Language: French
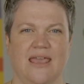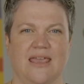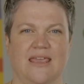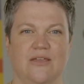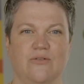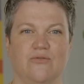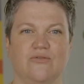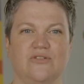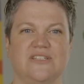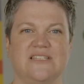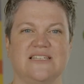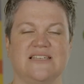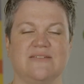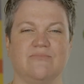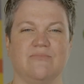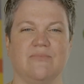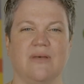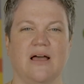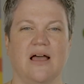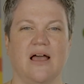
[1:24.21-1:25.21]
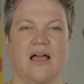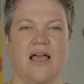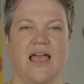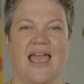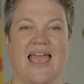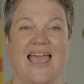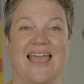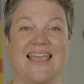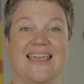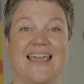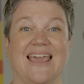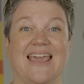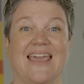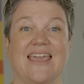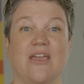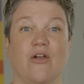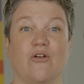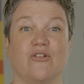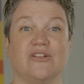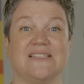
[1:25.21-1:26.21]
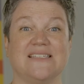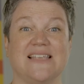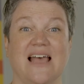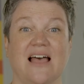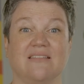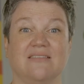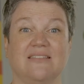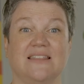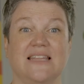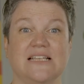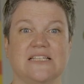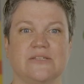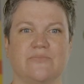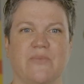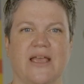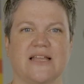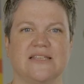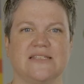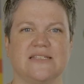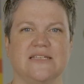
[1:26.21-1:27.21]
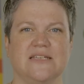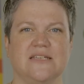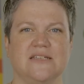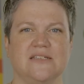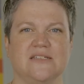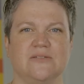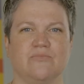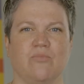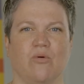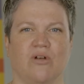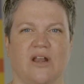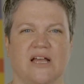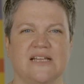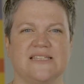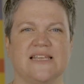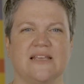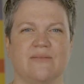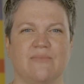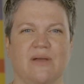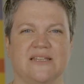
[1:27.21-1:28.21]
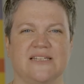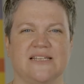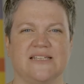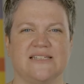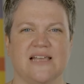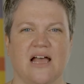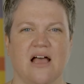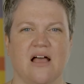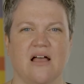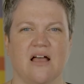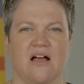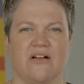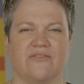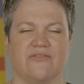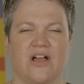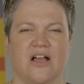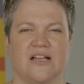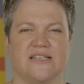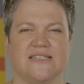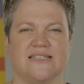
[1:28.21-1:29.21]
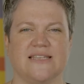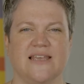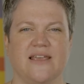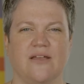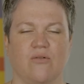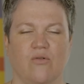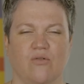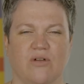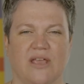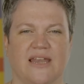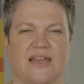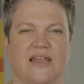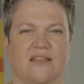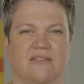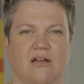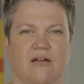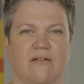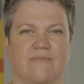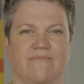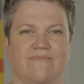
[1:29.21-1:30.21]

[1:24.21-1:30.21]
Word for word: et ultimement créer un centre d'expertise pour l'enseignement des arts en français au Canada.